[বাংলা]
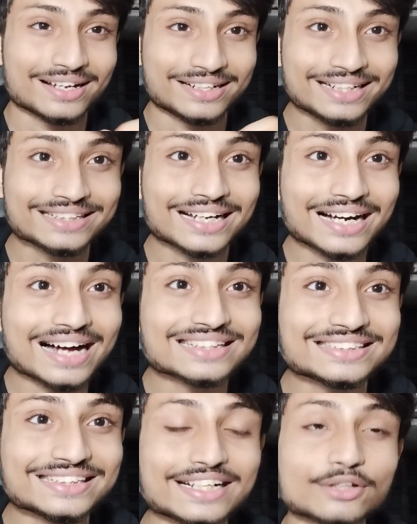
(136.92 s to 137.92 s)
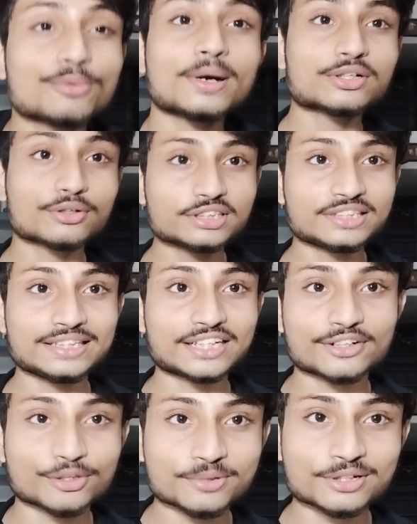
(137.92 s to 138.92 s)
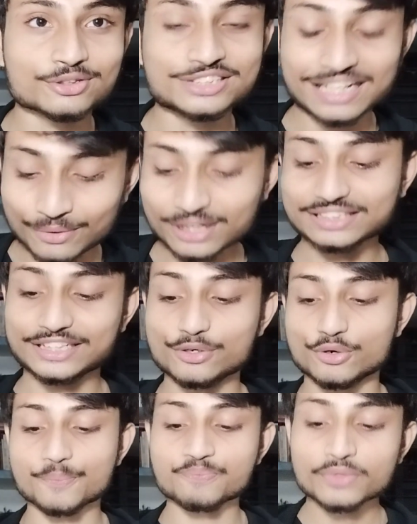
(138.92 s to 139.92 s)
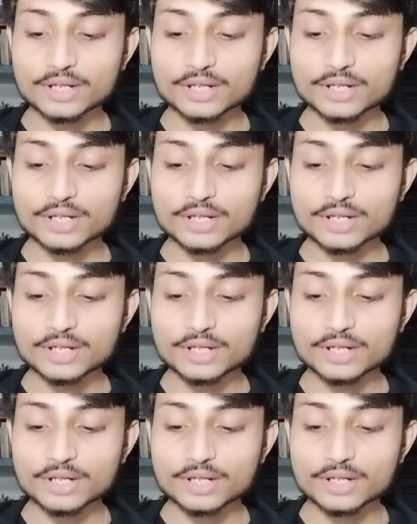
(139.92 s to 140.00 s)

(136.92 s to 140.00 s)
ঠিকঠাক আসছে কি না তোমার যখন চিন্তা হয় তুমি তখন যাও না সেরকম